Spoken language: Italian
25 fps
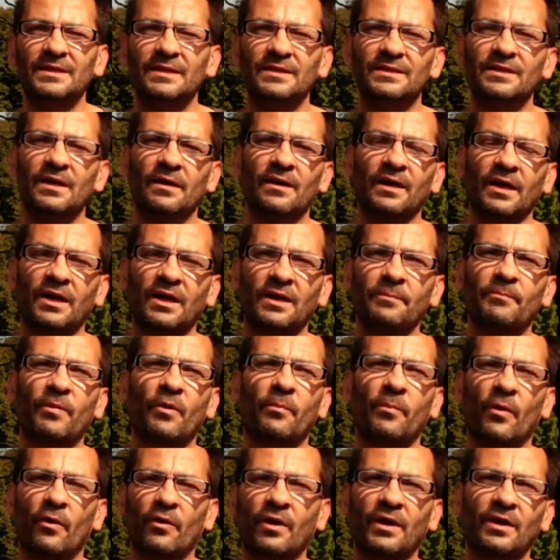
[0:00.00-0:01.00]
di
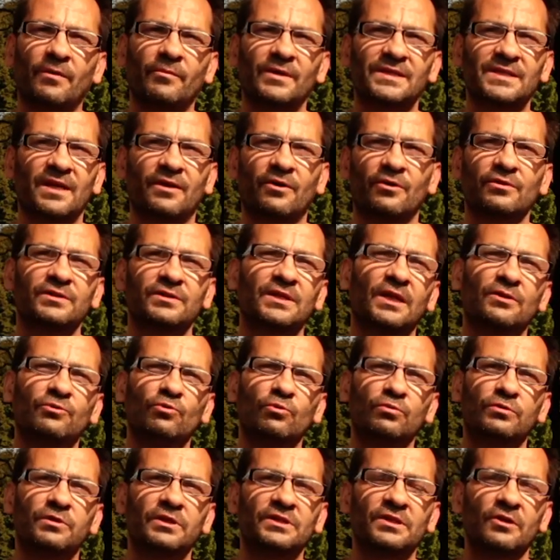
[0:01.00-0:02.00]
riproporre questa cosa a
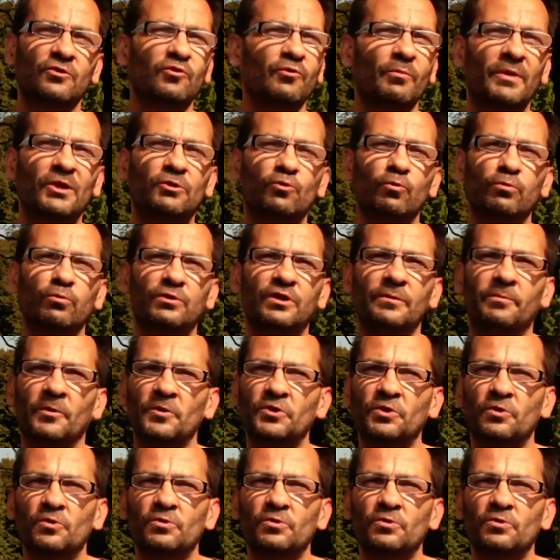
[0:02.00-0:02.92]
tutti, secondo me tutti possono